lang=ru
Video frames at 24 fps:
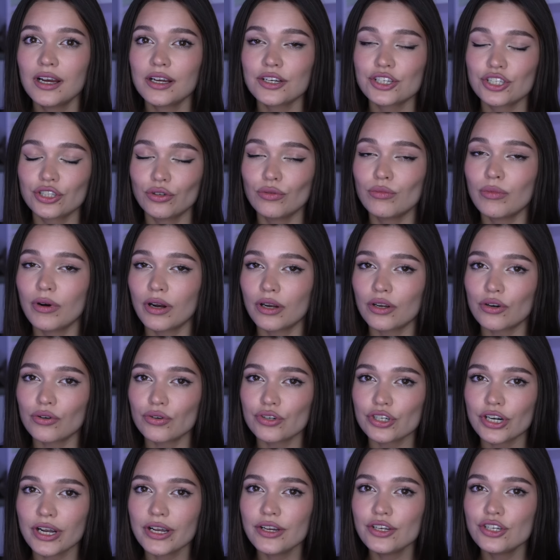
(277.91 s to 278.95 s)
чтобы
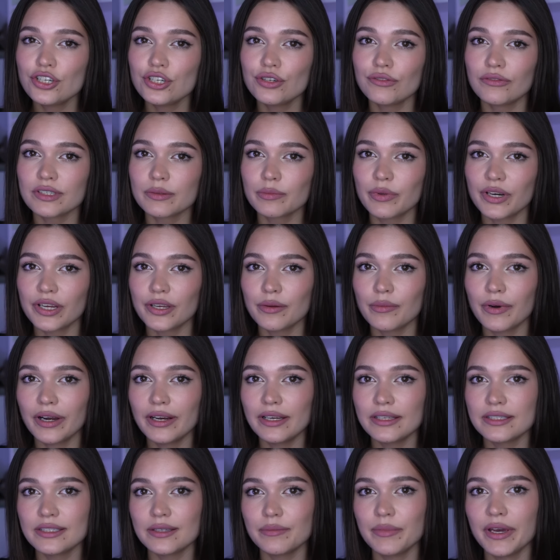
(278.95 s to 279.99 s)
окружающие
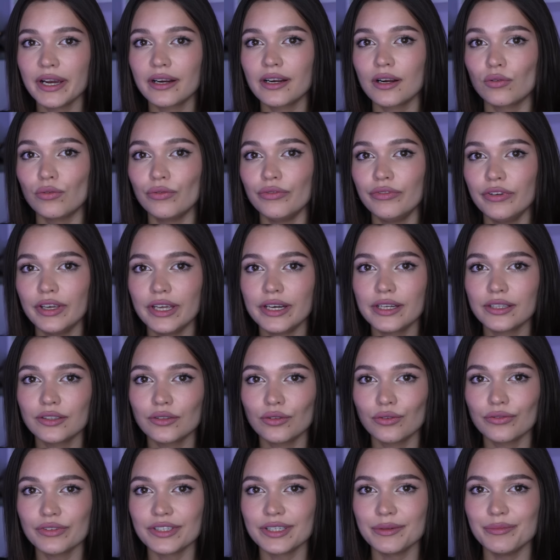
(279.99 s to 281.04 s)
воспринимали тебя как
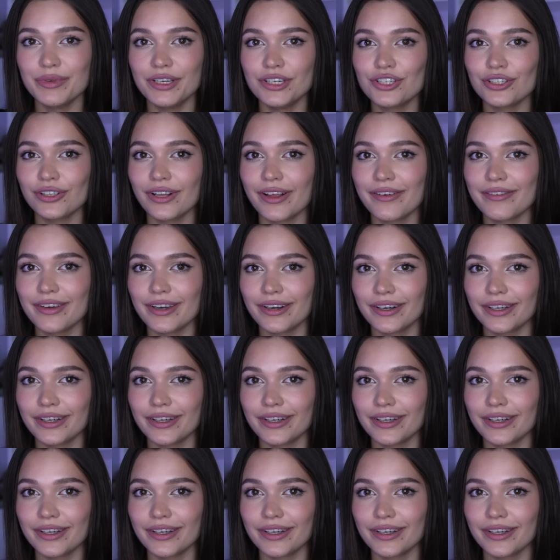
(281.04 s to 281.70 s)
уверенного в себе человека.